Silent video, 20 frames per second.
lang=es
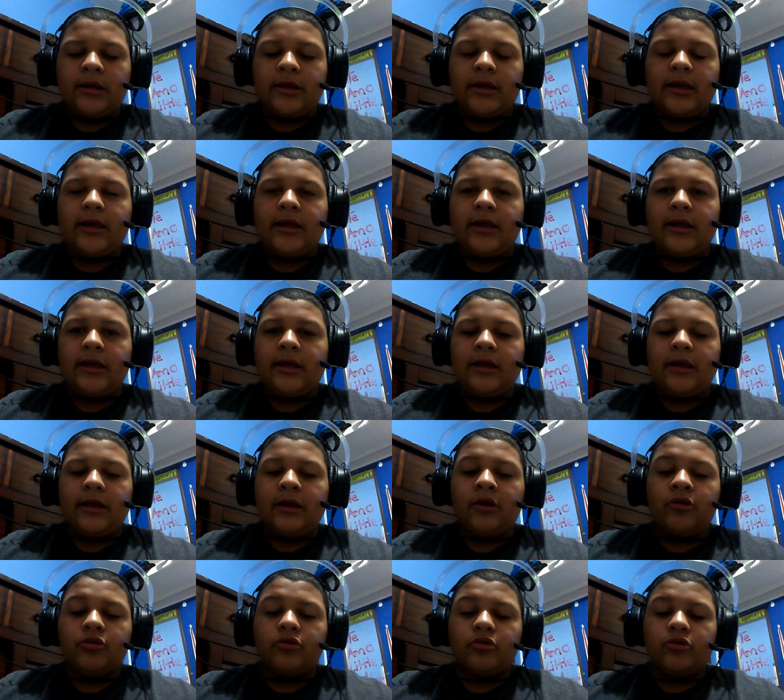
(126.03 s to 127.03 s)

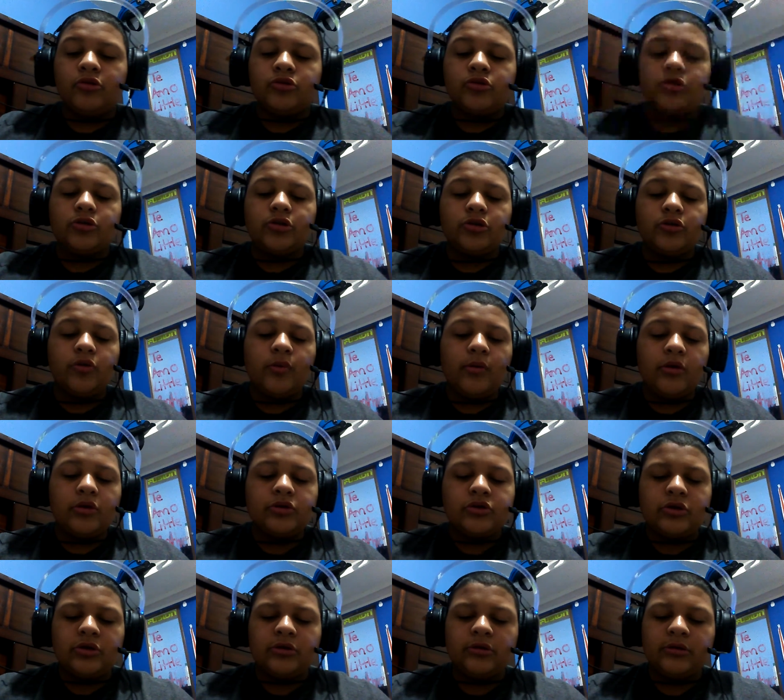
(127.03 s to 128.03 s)
Eh, los otros
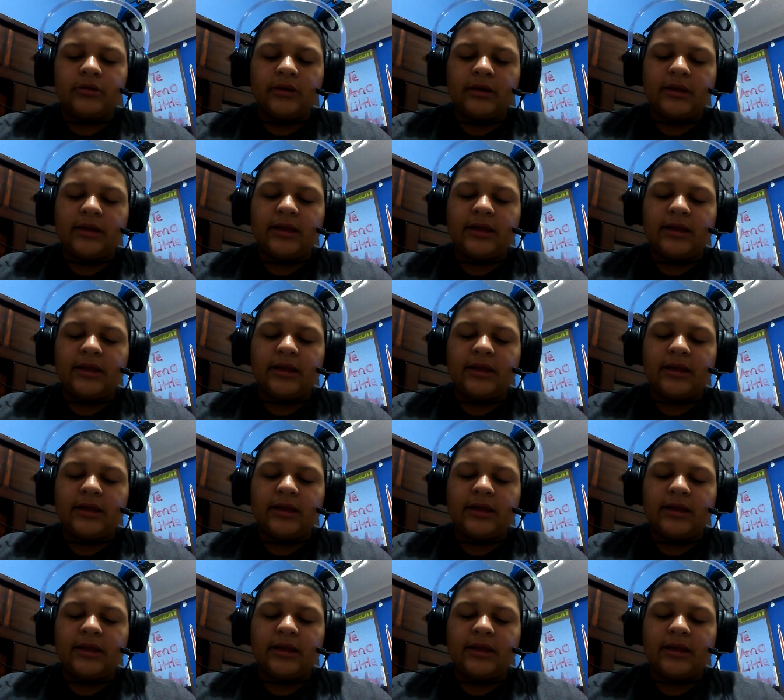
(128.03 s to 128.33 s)
juegos son